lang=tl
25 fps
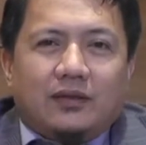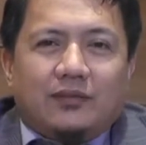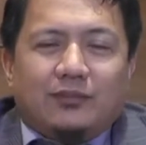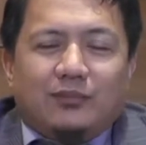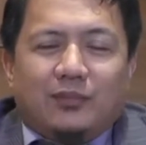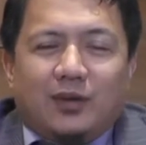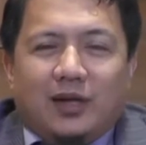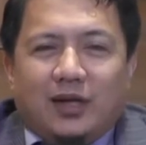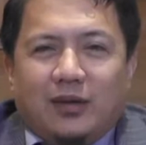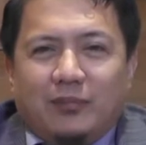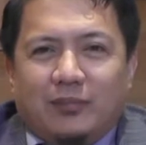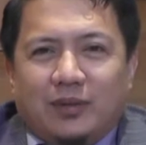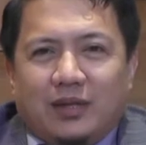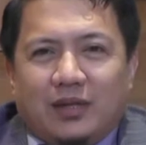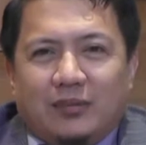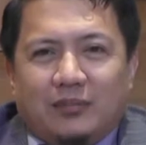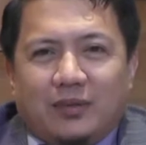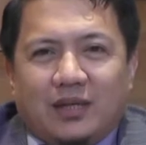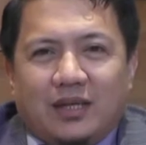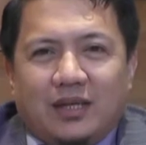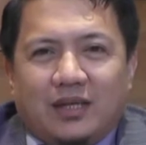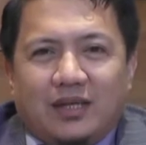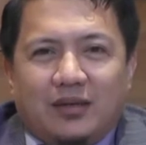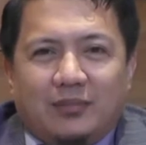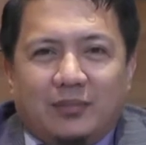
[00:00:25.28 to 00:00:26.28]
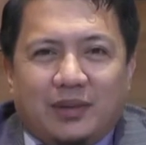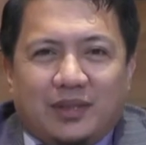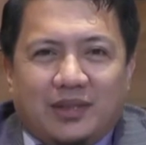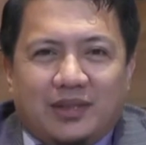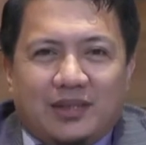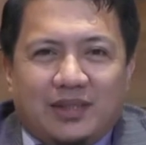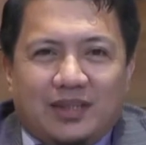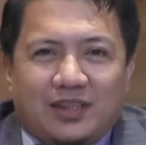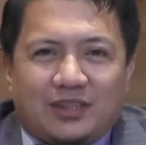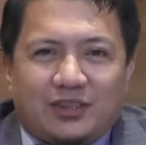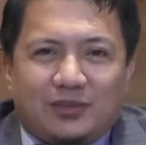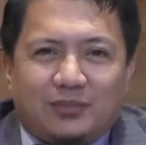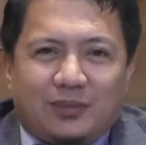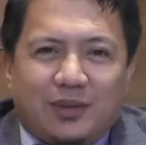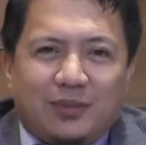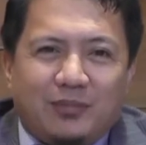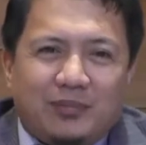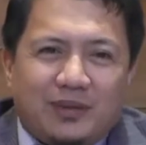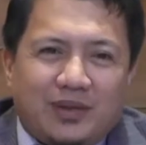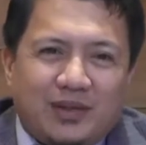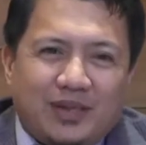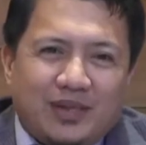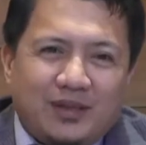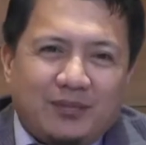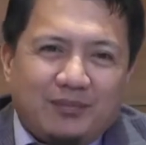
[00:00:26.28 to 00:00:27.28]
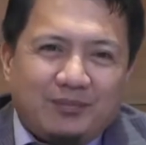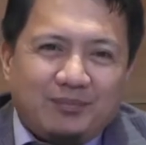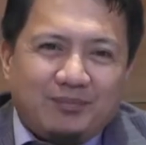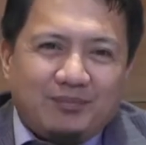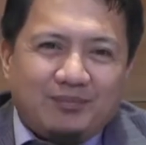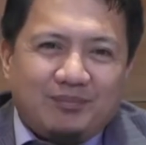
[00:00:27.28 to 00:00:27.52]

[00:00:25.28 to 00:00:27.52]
Mga minamahal naming taga-subaybay,